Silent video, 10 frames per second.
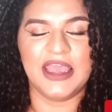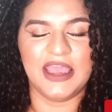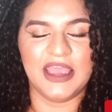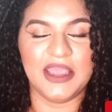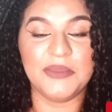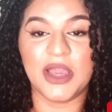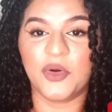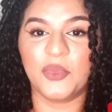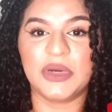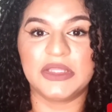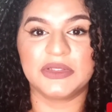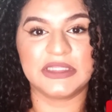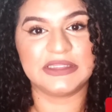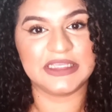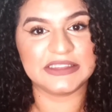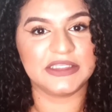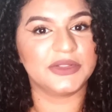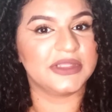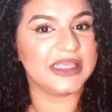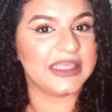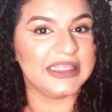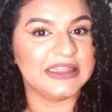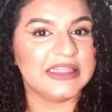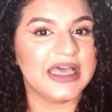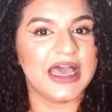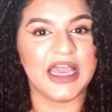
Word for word: é, e me acompanhe toda terça e toda quinta